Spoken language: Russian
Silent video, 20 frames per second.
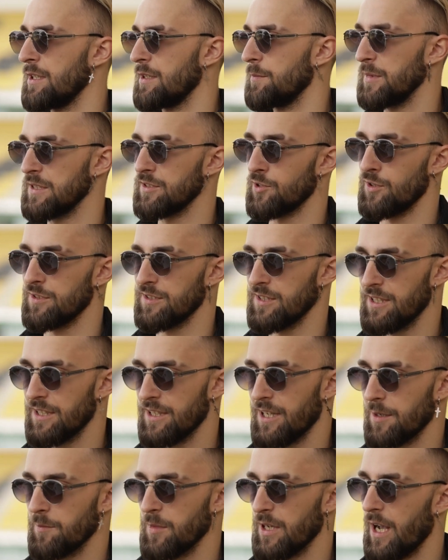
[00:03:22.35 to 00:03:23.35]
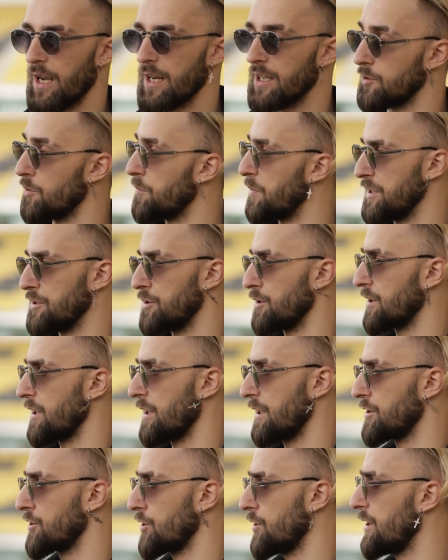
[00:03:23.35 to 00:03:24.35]
мы создали, как бы как оно пойдет,
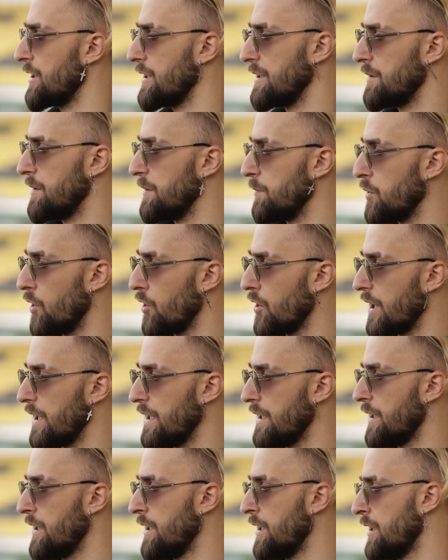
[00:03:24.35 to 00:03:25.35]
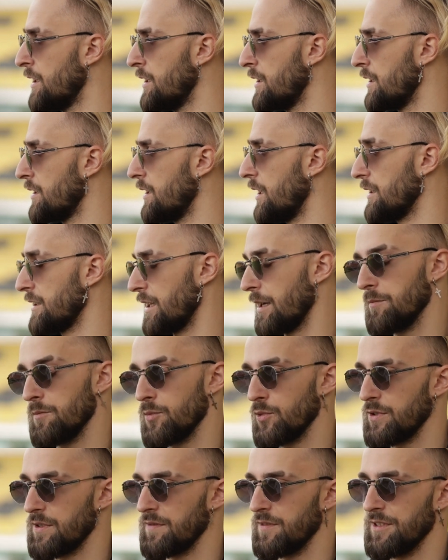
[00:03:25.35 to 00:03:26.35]
хорошо ли и плохо ли там
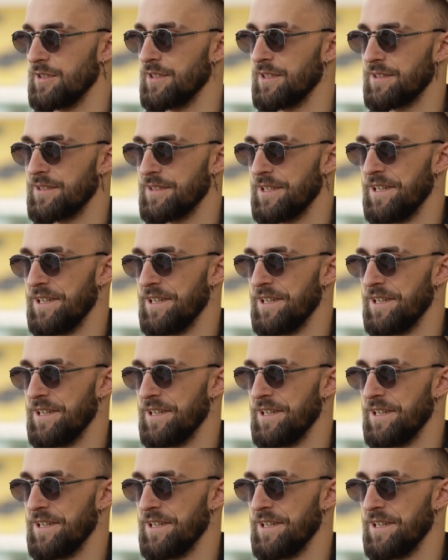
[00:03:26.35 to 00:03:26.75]
будет видно.